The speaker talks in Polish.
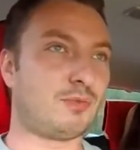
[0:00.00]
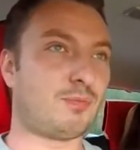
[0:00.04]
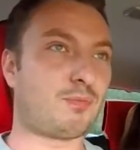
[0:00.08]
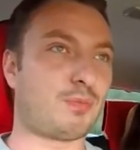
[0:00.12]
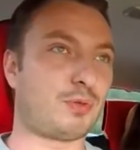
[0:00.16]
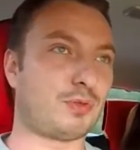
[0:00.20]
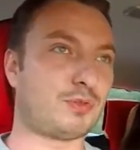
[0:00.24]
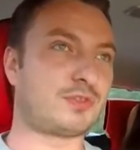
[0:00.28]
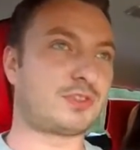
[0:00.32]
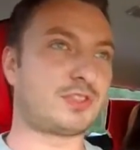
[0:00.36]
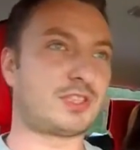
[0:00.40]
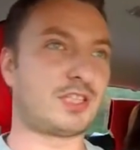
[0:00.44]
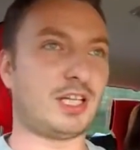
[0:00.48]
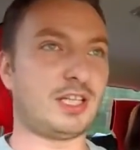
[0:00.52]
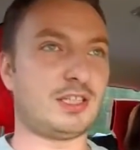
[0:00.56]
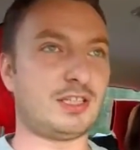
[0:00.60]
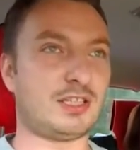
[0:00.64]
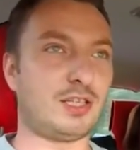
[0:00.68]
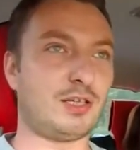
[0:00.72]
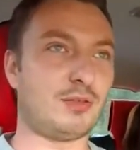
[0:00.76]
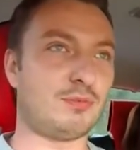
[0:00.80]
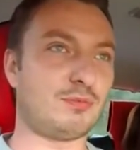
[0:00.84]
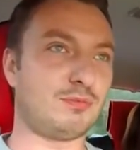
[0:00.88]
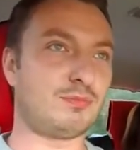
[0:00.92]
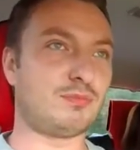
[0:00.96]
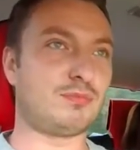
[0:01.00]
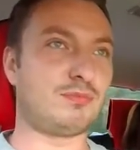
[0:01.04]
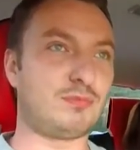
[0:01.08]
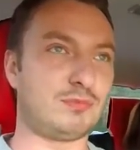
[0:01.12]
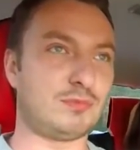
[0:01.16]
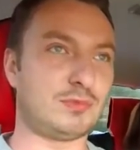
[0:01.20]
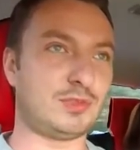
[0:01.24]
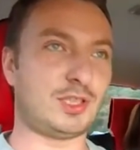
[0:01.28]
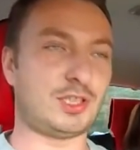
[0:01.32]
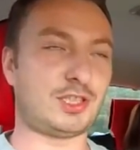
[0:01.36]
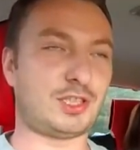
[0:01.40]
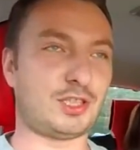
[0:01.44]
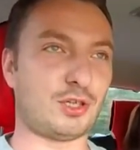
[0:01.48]
pod względem,
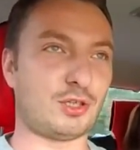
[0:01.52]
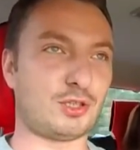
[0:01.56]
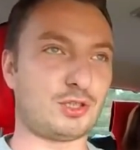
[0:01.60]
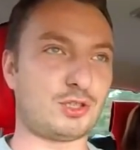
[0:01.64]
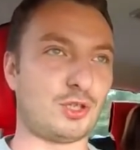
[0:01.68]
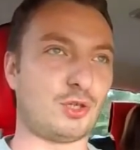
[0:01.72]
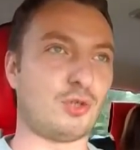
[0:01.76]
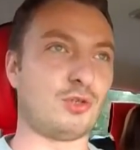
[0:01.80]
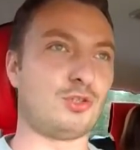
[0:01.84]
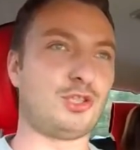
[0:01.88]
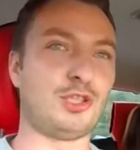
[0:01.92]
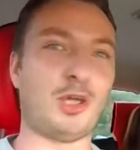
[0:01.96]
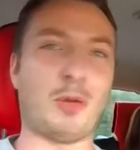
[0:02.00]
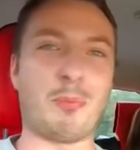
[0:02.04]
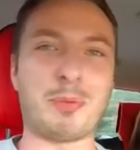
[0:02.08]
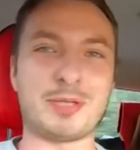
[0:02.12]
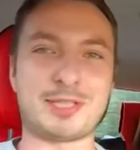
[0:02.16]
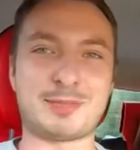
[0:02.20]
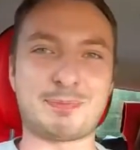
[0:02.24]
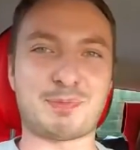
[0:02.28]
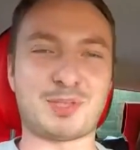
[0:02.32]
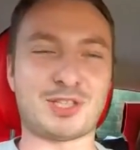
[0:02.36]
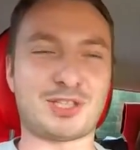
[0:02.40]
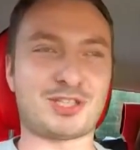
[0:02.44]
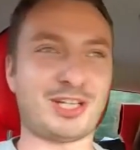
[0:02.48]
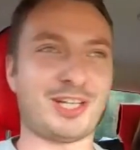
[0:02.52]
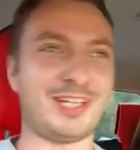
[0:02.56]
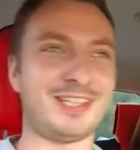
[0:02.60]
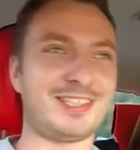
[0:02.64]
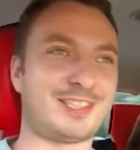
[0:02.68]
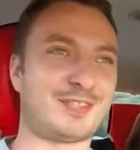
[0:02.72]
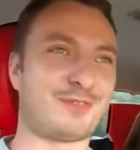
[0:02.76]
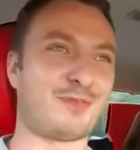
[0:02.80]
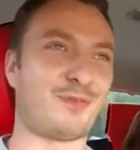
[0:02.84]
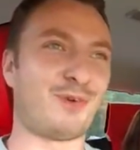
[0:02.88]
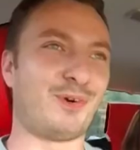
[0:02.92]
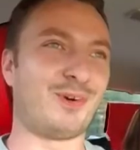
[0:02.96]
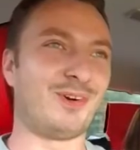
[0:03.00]
jeśli chodzi o
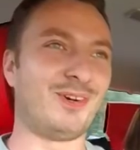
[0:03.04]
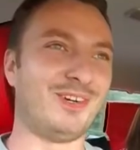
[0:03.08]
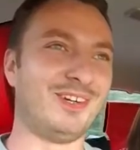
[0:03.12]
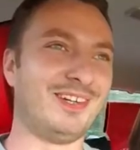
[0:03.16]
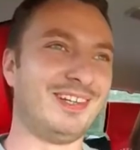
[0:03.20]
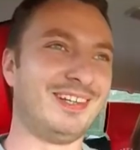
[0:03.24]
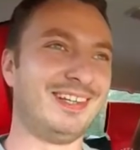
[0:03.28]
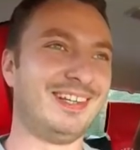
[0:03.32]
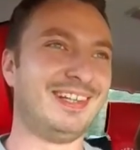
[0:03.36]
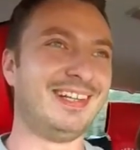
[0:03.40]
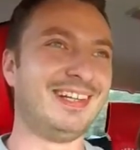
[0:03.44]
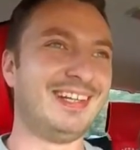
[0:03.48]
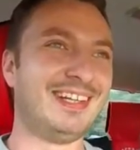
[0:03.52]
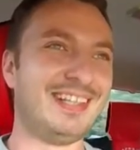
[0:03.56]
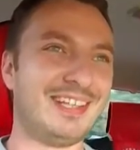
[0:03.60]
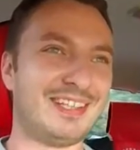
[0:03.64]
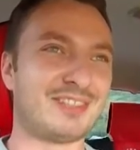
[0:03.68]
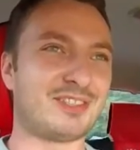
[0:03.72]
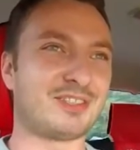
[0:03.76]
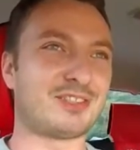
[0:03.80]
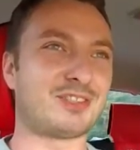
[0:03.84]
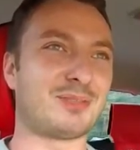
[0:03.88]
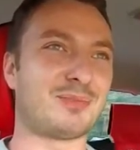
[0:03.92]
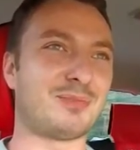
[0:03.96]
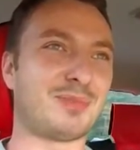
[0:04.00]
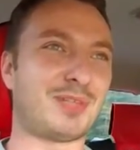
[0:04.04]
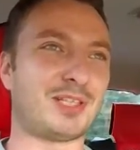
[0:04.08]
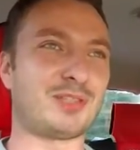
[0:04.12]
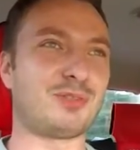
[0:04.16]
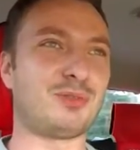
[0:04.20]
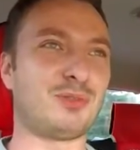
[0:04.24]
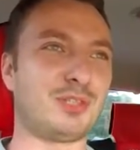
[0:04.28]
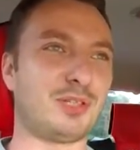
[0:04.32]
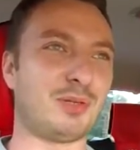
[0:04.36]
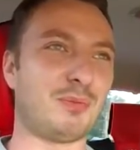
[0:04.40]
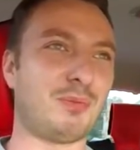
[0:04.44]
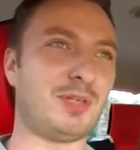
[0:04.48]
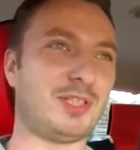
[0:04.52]
niebezpieczeństwo, są na
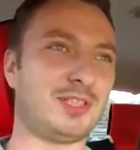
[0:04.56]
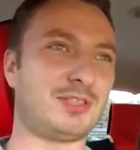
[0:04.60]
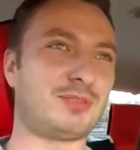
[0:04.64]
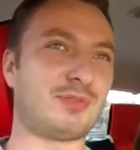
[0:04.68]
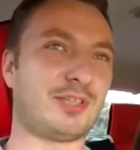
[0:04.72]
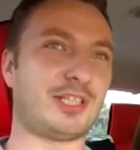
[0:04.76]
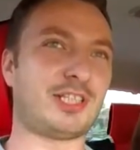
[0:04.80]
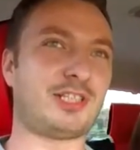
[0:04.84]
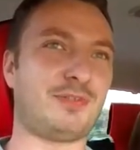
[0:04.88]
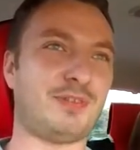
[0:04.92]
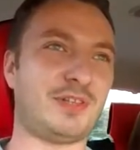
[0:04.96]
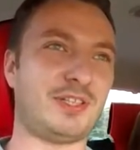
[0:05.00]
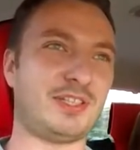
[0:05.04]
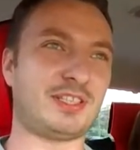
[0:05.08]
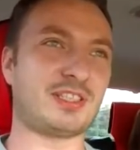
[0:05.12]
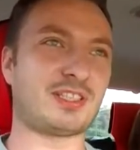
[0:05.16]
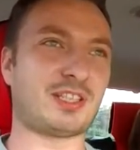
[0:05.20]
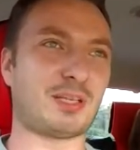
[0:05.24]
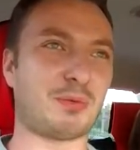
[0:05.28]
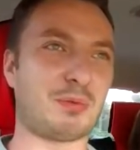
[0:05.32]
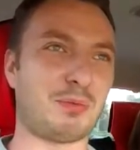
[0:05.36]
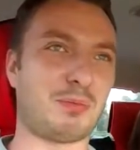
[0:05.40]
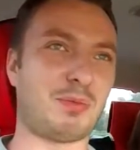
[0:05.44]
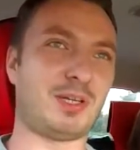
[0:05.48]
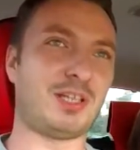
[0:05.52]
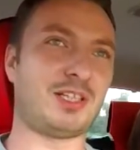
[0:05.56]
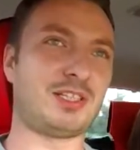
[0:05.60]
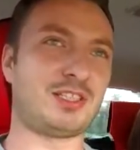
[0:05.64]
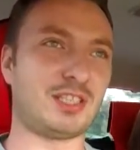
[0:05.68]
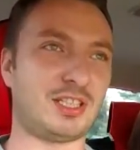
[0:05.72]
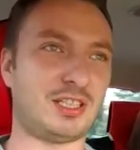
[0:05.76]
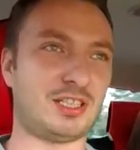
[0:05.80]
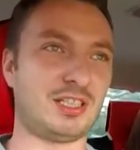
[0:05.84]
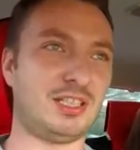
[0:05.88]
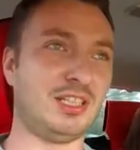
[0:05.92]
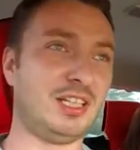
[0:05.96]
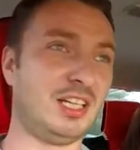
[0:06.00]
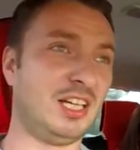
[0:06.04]
drugim miejscu na świecie tam chyba,
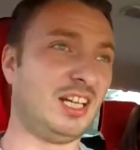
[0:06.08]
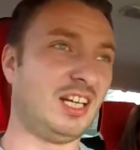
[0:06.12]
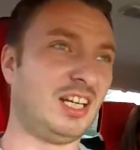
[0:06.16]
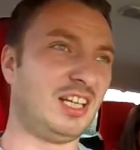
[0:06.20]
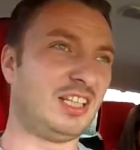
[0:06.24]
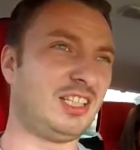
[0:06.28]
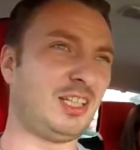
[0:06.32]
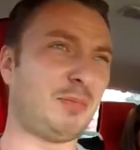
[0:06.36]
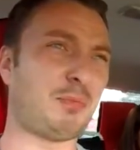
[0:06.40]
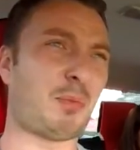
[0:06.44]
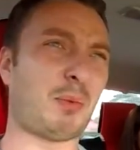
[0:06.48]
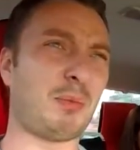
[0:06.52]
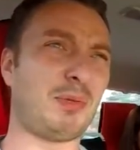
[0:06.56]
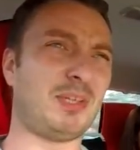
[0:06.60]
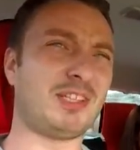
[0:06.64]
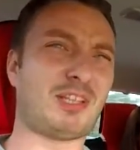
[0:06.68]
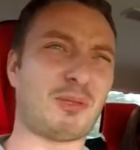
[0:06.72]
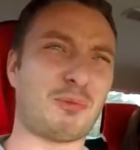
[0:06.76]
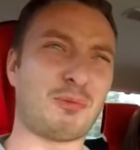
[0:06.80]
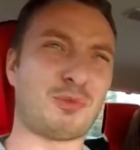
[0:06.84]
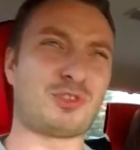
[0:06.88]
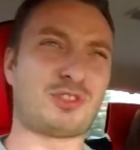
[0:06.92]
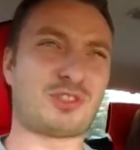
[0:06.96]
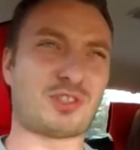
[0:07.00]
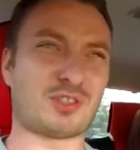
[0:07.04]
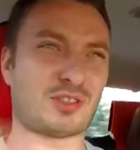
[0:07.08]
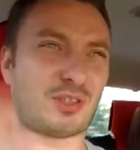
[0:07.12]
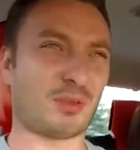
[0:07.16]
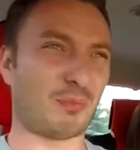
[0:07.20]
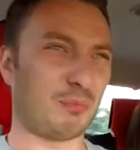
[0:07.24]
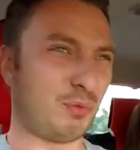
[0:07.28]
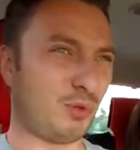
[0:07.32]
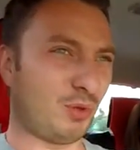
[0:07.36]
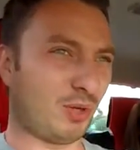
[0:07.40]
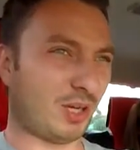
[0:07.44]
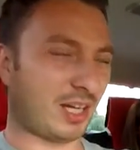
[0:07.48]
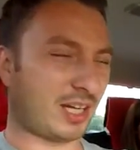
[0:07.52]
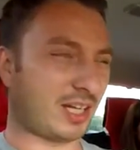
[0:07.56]
jeżeli... Nie pamiętam już co tam
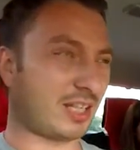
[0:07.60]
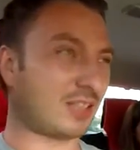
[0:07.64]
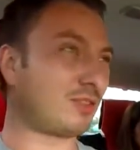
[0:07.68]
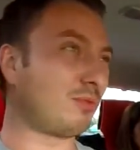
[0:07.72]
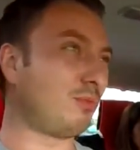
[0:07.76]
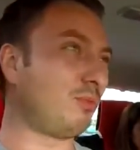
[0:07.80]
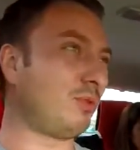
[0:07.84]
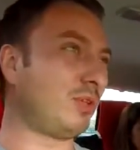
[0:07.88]
było, jaka to